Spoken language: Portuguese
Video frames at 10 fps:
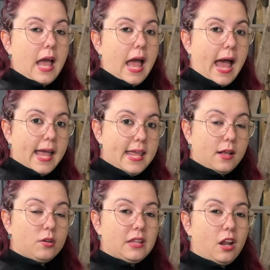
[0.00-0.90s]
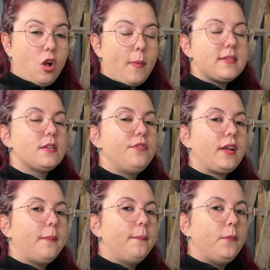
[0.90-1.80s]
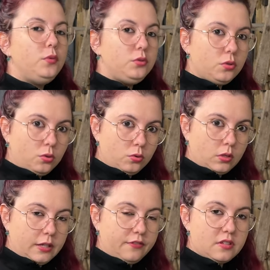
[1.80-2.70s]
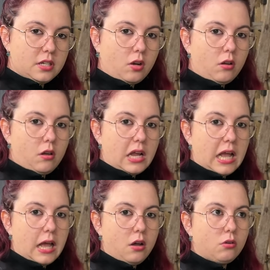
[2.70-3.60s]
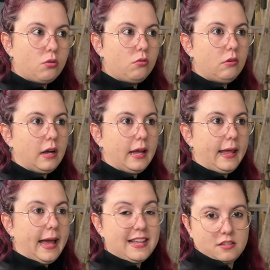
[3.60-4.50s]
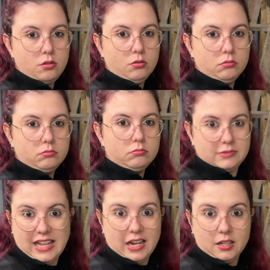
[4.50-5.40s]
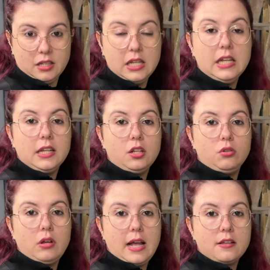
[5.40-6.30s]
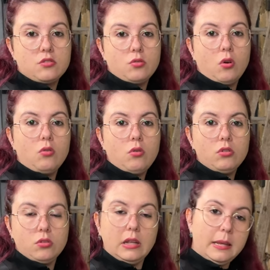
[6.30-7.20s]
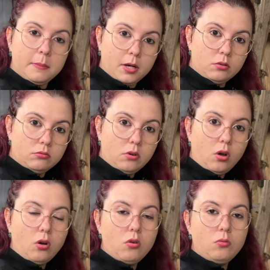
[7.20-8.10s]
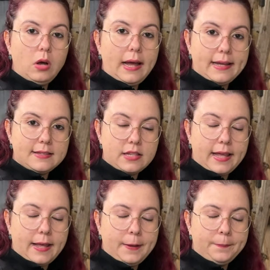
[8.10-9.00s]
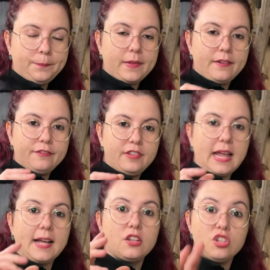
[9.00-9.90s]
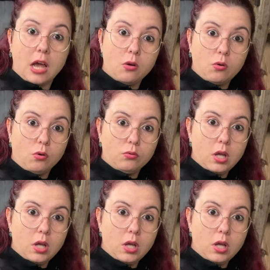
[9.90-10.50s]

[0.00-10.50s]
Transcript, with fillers: Aí, quando ela começa a ficar muito dura, você coloca algo ácido nela. Que no caso, ou limão ou as, é, vinagre de álcool.